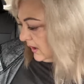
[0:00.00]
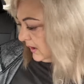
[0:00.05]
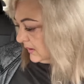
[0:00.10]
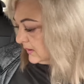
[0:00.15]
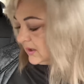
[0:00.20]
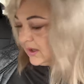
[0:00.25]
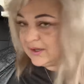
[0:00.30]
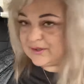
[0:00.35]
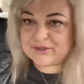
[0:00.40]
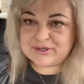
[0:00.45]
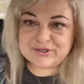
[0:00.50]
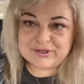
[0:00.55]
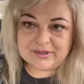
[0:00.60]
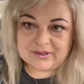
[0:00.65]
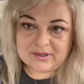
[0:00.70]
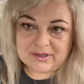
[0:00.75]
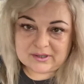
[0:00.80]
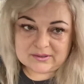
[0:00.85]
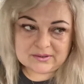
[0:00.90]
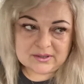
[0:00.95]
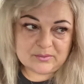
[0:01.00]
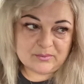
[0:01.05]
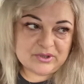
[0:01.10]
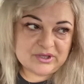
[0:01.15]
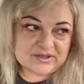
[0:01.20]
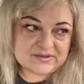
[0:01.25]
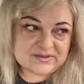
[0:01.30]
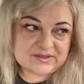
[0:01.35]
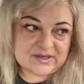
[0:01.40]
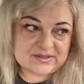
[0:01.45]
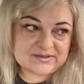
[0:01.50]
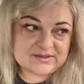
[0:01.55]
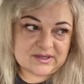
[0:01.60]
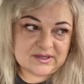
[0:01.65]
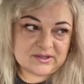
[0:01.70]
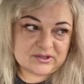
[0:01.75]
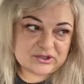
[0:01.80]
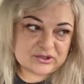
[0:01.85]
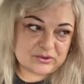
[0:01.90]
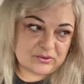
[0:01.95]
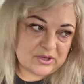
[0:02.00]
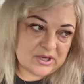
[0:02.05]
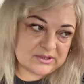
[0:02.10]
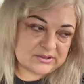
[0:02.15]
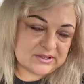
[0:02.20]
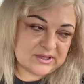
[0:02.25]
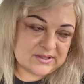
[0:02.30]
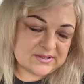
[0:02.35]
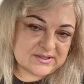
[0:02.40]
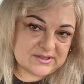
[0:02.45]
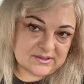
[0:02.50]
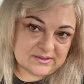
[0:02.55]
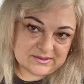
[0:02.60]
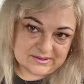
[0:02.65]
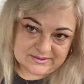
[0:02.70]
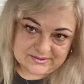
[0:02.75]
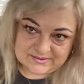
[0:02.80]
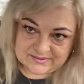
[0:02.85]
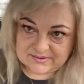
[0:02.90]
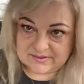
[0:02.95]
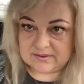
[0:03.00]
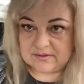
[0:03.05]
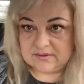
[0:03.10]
Дальше, она мне сказала, что когда делается